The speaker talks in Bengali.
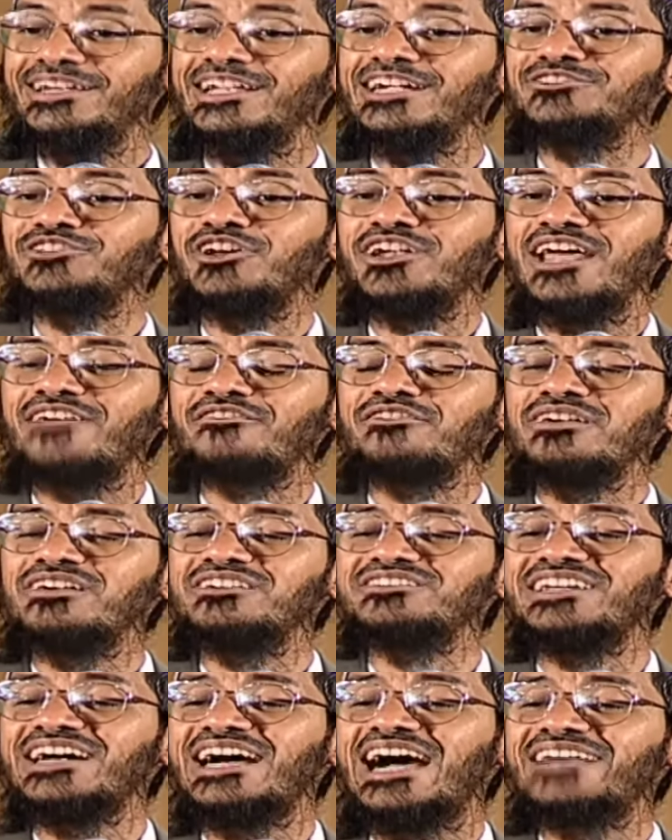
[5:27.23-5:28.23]
কোনো জাকাত
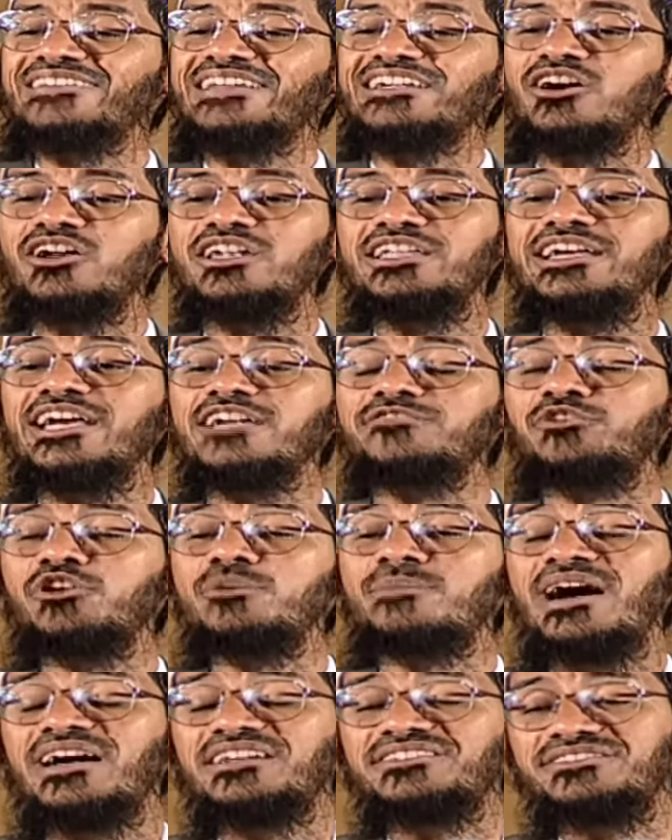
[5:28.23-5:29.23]
দিতে হবে না সেভাবে
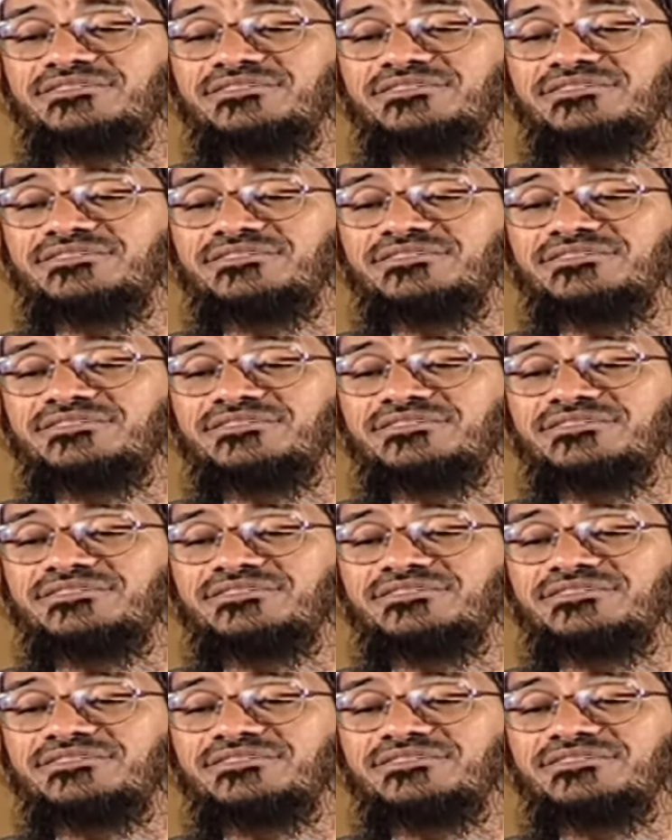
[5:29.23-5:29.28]
ফুল